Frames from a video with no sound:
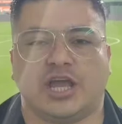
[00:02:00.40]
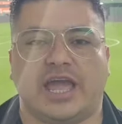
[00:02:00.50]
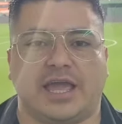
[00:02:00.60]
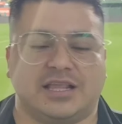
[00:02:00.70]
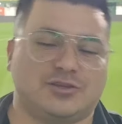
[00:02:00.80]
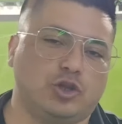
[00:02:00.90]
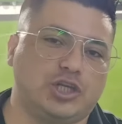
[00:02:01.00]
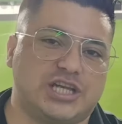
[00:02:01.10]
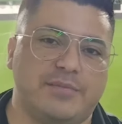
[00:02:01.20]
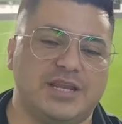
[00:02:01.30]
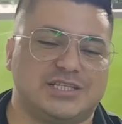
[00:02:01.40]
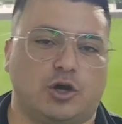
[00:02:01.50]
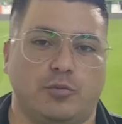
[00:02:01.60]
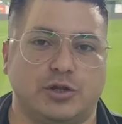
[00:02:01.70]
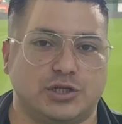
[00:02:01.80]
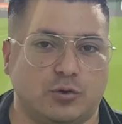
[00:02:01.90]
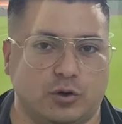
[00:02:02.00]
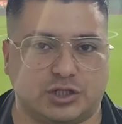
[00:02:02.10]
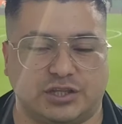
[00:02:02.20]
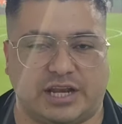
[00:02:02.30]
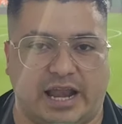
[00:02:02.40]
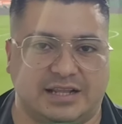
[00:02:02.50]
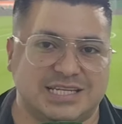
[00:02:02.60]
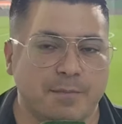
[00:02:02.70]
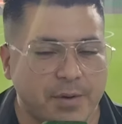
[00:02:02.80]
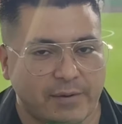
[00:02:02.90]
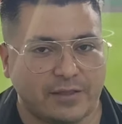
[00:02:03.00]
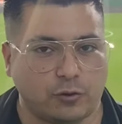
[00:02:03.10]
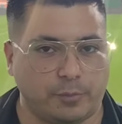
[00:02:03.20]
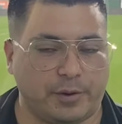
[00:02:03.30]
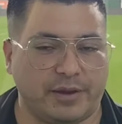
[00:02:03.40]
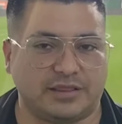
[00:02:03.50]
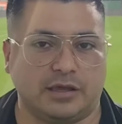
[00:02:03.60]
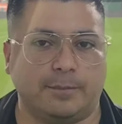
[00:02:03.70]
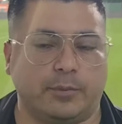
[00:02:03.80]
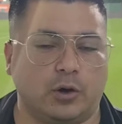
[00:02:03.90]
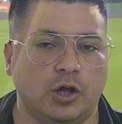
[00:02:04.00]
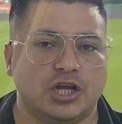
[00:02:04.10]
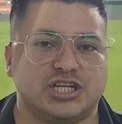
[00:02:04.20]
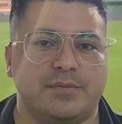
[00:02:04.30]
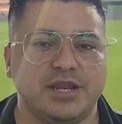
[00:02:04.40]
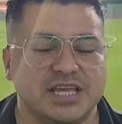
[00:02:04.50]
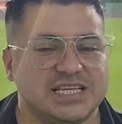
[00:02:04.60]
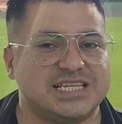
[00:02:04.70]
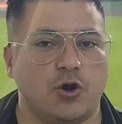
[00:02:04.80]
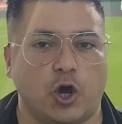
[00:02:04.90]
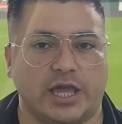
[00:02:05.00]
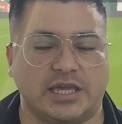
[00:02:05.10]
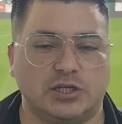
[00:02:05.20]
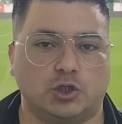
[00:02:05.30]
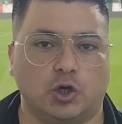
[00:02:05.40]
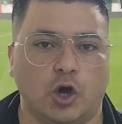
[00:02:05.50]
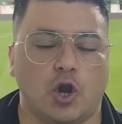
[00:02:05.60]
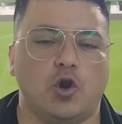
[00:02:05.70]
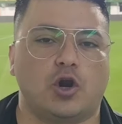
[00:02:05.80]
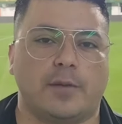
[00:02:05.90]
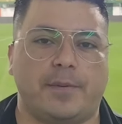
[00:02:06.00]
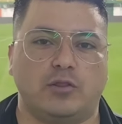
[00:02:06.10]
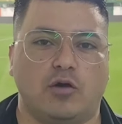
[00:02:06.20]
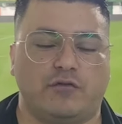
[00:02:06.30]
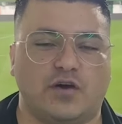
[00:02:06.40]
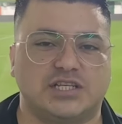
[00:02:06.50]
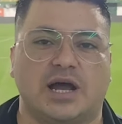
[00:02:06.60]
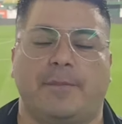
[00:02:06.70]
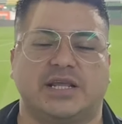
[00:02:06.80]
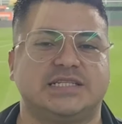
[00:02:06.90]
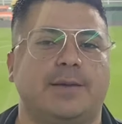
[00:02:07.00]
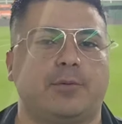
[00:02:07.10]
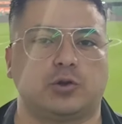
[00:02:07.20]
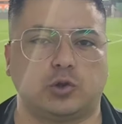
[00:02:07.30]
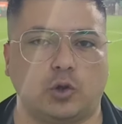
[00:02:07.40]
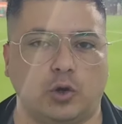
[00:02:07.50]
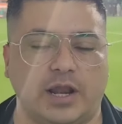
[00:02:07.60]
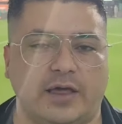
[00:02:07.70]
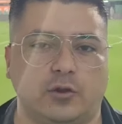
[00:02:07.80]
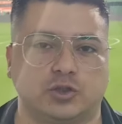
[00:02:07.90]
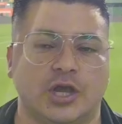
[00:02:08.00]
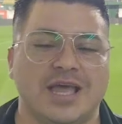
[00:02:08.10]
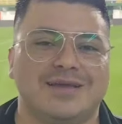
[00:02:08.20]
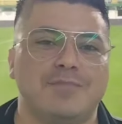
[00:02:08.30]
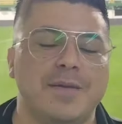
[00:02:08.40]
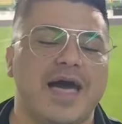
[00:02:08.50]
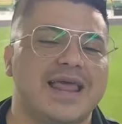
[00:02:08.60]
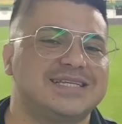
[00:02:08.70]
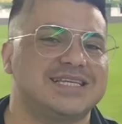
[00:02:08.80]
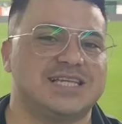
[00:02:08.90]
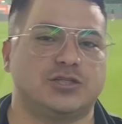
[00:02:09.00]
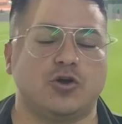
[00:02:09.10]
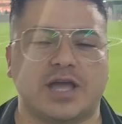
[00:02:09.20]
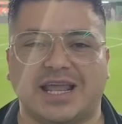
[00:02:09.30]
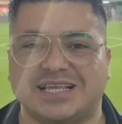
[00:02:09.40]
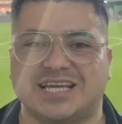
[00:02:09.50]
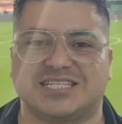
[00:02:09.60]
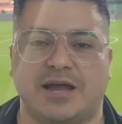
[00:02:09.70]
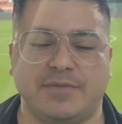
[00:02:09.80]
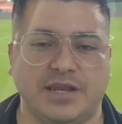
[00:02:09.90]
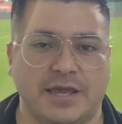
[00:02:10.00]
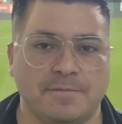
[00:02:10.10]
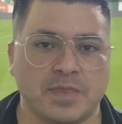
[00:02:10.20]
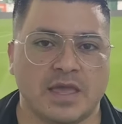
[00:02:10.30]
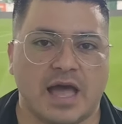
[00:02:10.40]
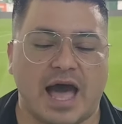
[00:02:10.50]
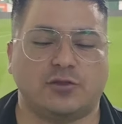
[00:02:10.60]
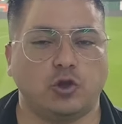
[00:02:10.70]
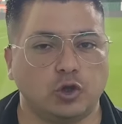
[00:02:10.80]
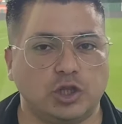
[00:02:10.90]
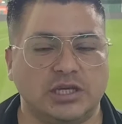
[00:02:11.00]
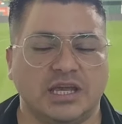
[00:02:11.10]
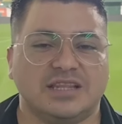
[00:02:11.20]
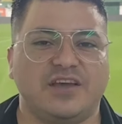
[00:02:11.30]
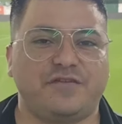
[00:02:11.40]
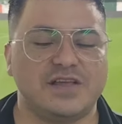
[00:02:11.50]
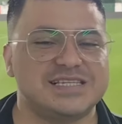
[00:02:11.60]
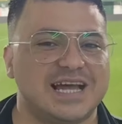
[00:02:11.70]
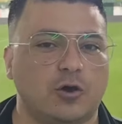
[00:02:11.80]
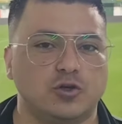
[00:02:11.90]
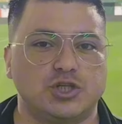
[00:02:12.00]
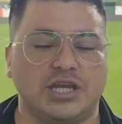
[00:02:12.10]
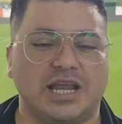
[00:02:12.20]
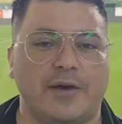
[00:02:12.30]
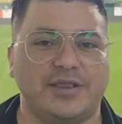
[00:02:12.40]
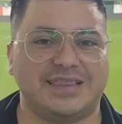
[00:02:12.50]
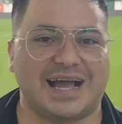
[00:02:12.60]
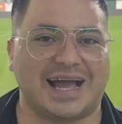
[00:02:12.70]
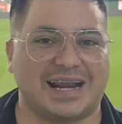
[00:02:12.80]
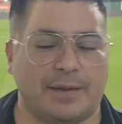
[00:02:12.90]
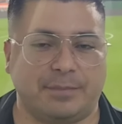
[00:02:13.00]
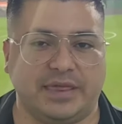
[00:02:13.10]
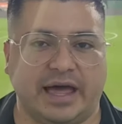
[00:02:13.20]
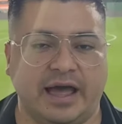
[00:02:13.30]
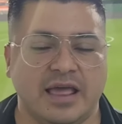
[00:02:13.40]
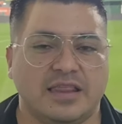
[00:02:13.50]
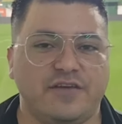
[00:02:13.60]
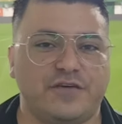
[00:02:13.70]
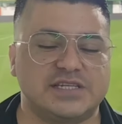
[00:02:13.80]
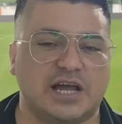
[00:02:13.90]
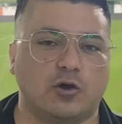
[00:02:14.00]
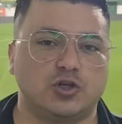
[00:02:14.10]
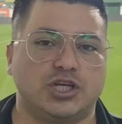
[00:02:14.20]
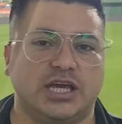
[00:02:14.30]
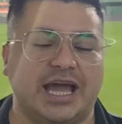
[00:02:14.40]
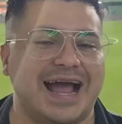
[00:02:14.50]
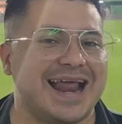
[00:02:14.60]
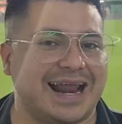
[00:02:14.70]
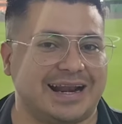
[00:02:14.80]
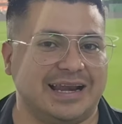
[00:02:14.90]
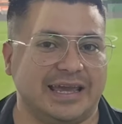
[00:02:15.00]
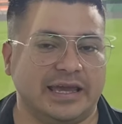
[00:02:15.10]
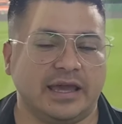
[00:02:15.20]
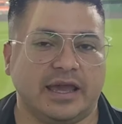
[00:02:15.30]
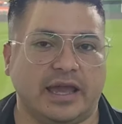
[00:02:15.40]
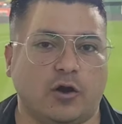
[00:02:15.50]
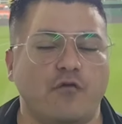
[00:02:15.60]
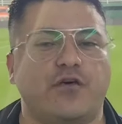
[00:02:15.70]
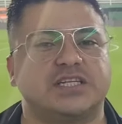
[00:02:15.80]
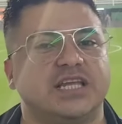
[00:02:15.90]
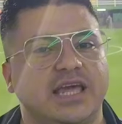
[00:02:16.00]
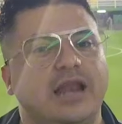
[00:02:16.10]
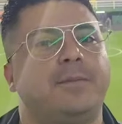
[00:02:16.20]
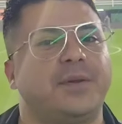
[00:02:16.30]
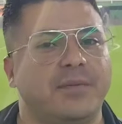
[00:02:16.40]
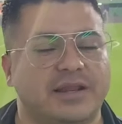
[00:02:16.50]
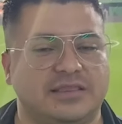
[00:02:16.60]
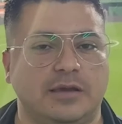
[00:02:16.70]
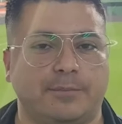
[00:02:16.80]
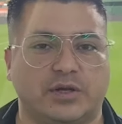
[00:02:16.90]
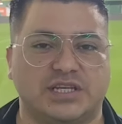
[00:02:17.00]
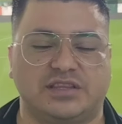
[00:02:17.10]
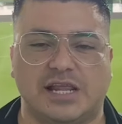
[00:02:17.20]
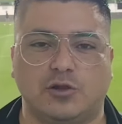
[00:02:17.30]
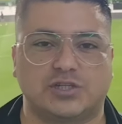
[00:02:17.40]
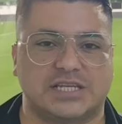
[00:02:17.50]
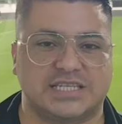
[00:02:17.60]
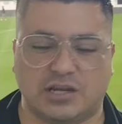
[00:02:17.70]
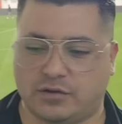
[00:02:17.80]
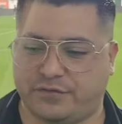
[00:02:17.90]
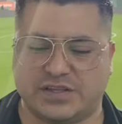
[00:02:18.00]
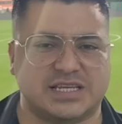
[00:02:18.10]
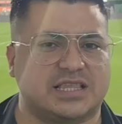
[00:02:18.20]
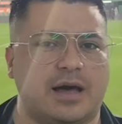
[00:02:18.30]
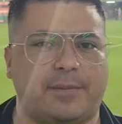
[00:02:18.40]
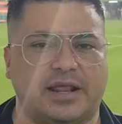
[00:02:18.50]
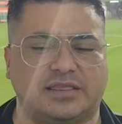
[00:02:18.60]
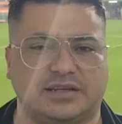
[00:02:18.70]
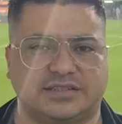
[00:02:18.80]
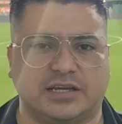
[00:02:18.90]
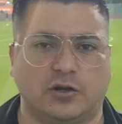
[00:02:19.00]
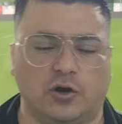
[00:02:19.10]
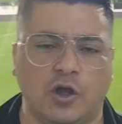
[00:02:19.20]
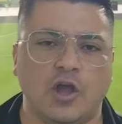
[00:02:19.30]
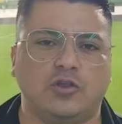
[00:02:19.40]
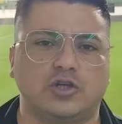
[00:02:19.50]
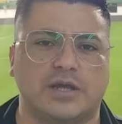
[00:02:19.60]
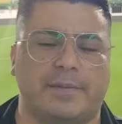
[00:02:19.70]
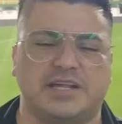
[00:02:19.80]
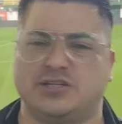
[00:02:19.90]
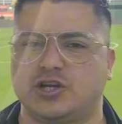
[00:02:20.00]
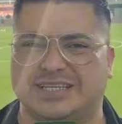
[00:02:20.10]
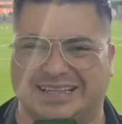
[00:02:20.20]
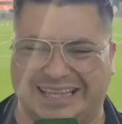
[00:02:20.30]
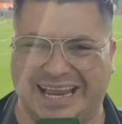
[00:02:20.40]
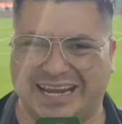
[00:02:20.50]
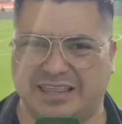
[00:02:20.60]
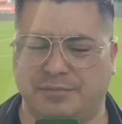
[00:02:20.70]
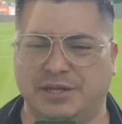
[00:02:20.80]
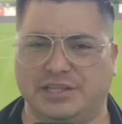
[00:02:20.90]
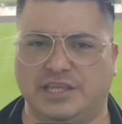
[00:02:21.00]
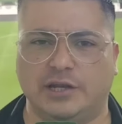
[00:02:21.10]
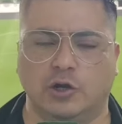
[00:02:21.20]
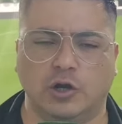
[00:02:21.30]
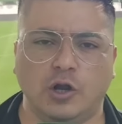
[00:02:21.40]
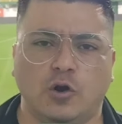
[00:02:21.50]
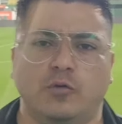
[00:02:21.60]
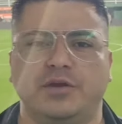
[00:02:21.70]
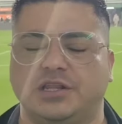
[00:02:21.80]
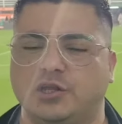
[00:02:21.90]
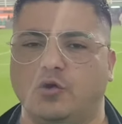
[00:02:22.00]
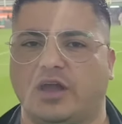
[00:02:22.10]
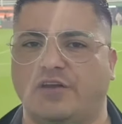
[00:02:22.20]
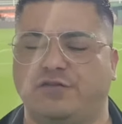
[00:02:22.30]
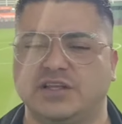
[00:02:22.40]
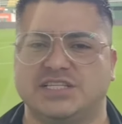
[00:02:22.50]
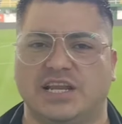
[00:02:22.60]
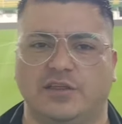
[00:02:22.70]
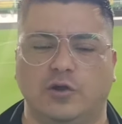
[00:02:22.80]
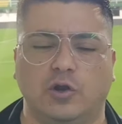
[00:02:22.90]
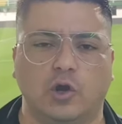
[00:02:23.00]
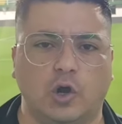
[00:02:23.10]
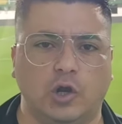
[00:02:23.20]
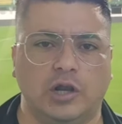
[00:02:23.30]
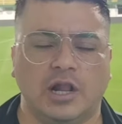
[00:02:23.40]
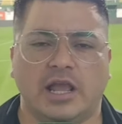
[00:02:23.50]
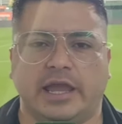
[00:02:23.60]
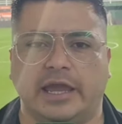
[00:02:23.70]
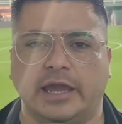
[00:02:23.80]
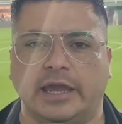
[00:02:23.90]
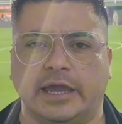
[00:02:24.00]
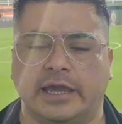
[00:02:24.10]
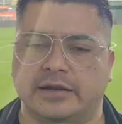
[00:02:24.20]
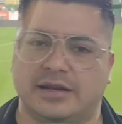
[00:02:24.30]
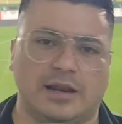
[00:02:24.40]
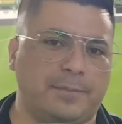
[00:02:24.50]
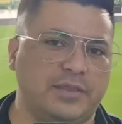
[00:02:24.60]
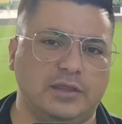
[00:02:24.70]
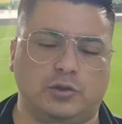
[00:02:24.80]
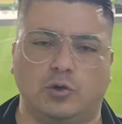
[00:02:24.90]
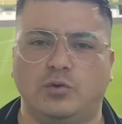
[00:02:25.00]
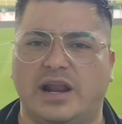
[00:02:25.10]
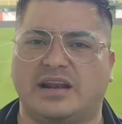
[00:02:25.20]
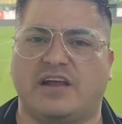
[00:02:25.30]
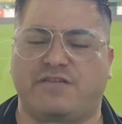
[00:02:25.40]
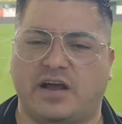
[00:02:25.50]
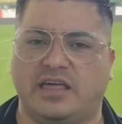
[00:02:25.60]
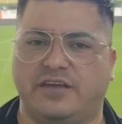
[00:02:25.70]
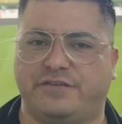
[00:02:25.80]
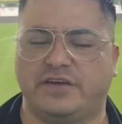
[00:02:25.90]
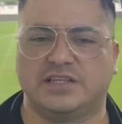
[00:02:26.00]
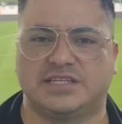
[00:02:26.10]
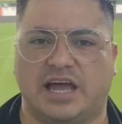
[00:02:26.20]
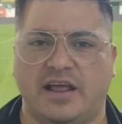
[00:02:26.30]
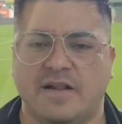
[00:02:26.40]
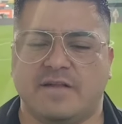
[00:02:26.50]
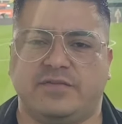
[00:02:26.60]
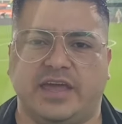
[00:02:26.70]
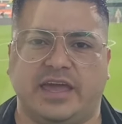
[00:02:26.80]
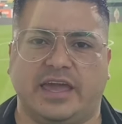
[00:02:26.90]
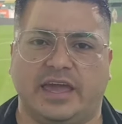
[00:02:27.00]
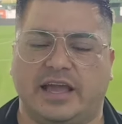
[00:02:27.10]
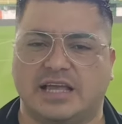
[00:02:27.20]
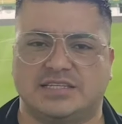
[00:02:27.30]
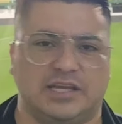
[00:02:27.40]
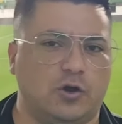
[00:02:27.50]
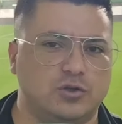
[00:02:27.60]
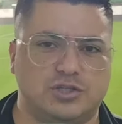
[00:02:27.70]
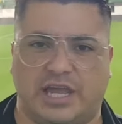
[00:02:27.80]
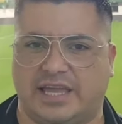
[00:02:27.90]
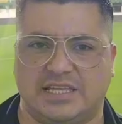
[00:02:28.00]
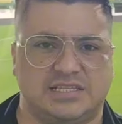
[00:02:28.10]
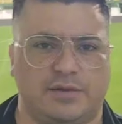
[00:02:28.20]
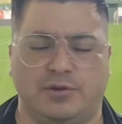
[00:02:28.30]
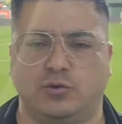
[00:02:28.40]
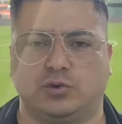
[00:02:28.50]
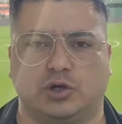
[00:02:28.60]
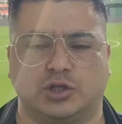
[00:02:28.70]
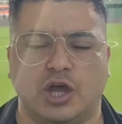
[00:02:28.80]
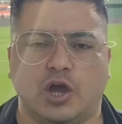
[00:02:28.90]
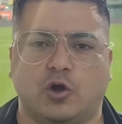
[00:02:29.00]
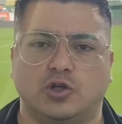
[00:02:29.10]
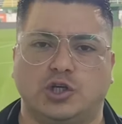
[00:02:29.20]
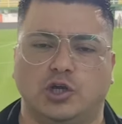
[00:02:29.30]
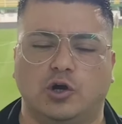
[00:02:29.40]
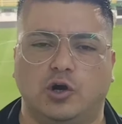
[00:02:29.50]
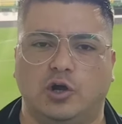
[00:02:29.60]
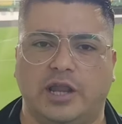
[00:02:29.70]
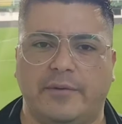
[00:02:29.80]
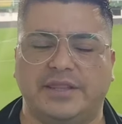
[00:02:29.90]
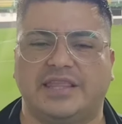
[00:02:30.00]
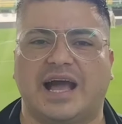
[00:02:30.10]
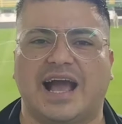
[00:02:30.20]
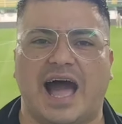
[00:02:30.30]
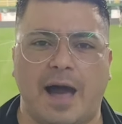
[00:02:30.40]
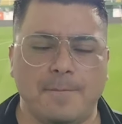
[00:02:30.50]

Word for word: Eh, Toti Yamine Yamini se comió el círculo central, siempre hablando del primer tiempo, Yamini hizo lo que quiso, lo respaldó al facha, aparecía por todos lados, me da la sensación que gracias a Yamine, a Totti, defensa consigue la ventaja rápida, defensa consigue ganarle, eh, con facilidad en el primer tiempo a Central 2 a 0, defensa estaba para el tercero, dos apariciones estelares de Miritelo, un Miritelo que al fin se le dio el gol, eh, rápido en una ráfaga de defensa de casi 11 a 15 minutos, consiguió la ventaja